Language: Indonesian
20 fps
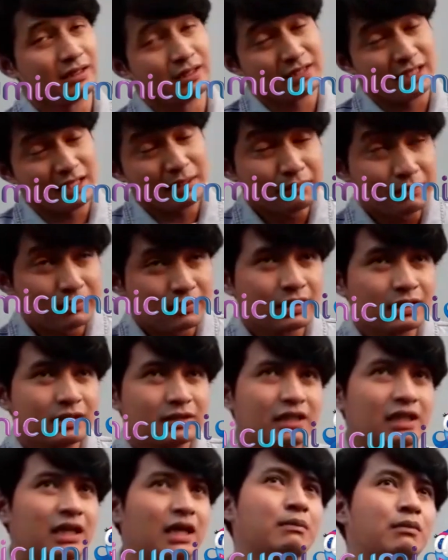saya
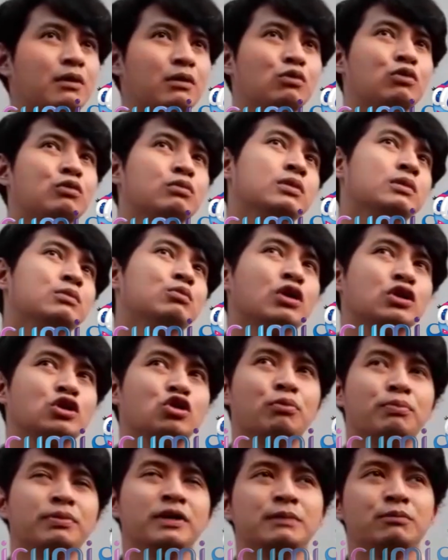tidak mau membuat
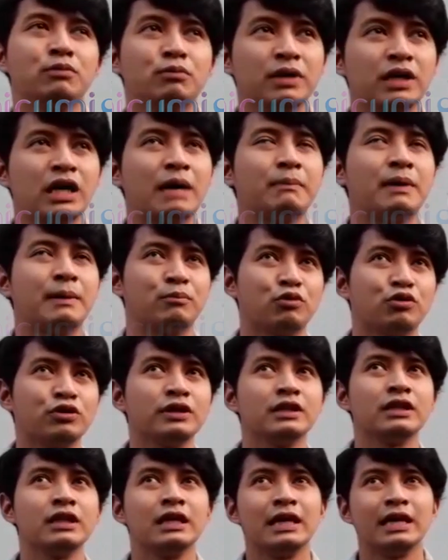opini publik apapun
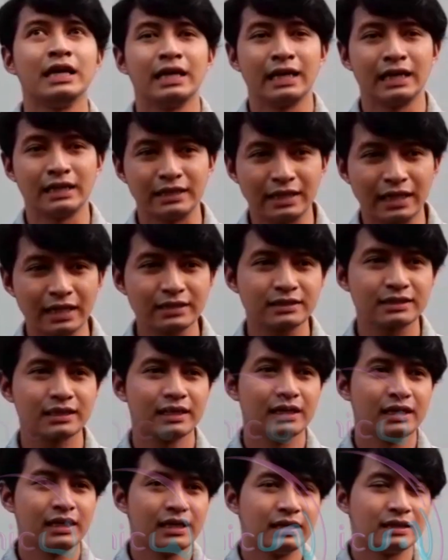yang jelas
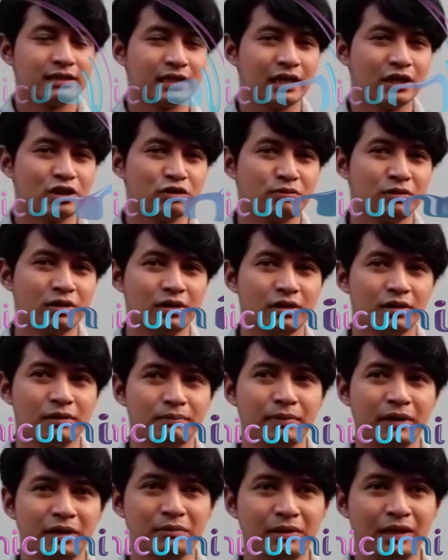saya cuma
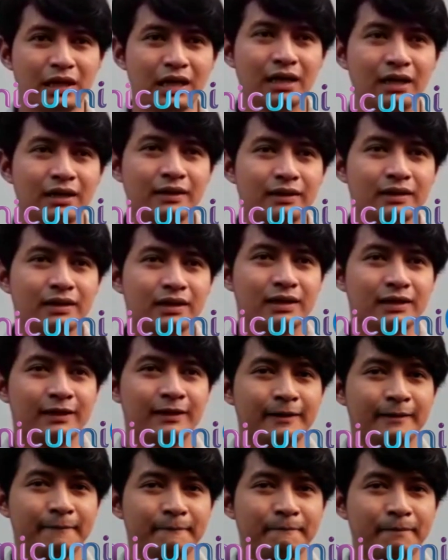pengen bilang
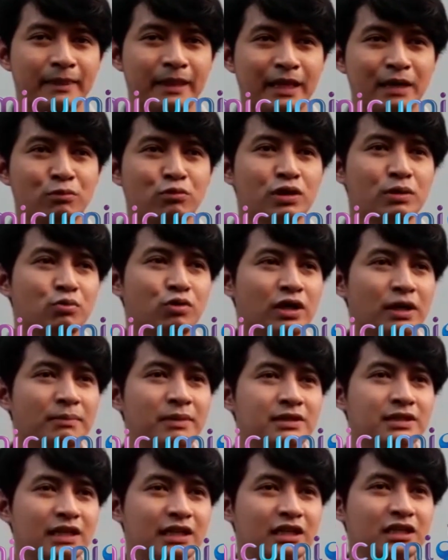uh, ya mudah-mudahan
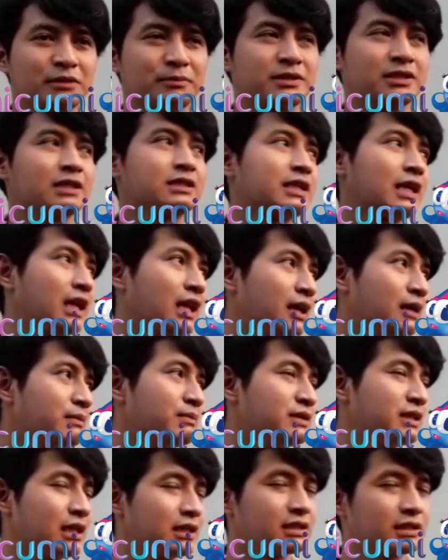masalah ini cepat selesai lah
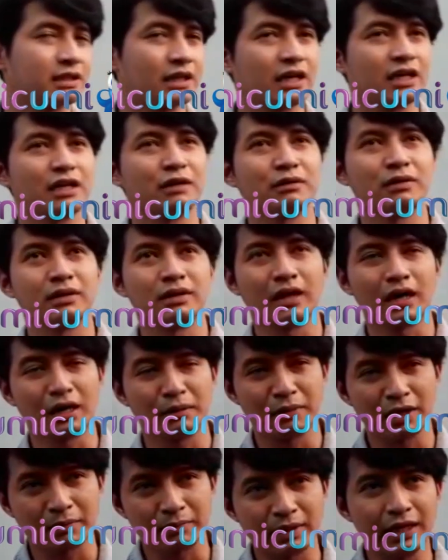bisa diselesaikan dengan
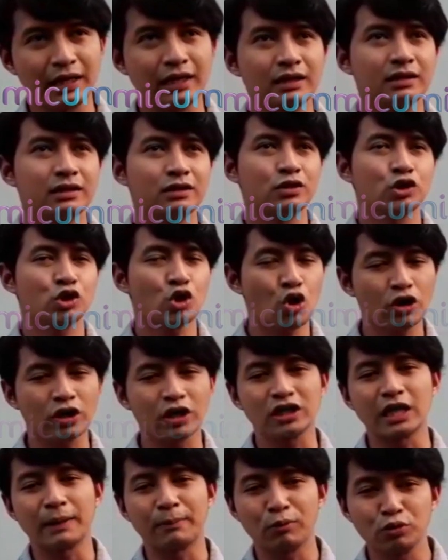baik-baik Oh
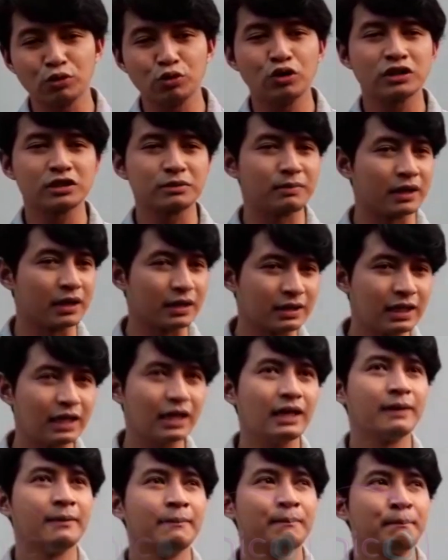kita pun juga
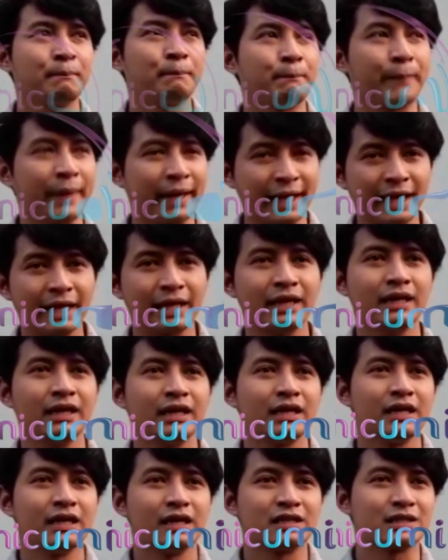sebenarnya pengen
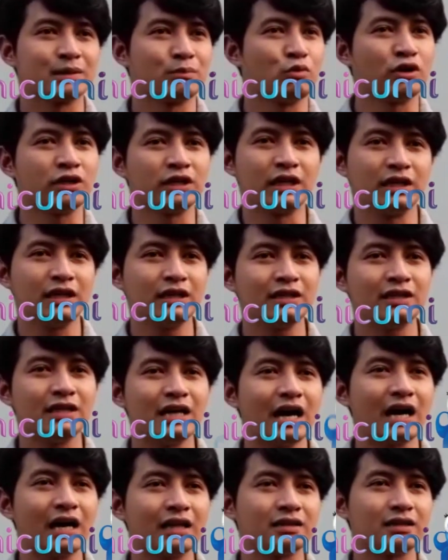semuanya ini
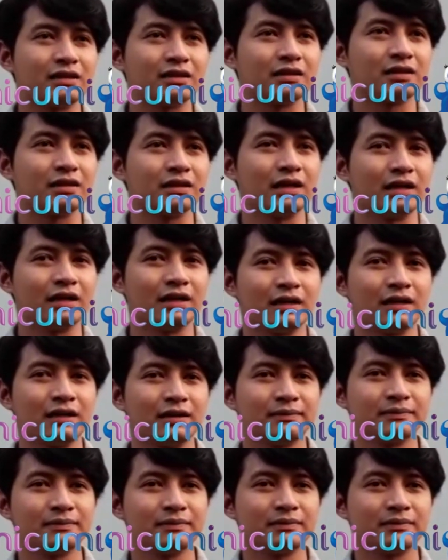tidak akan uh,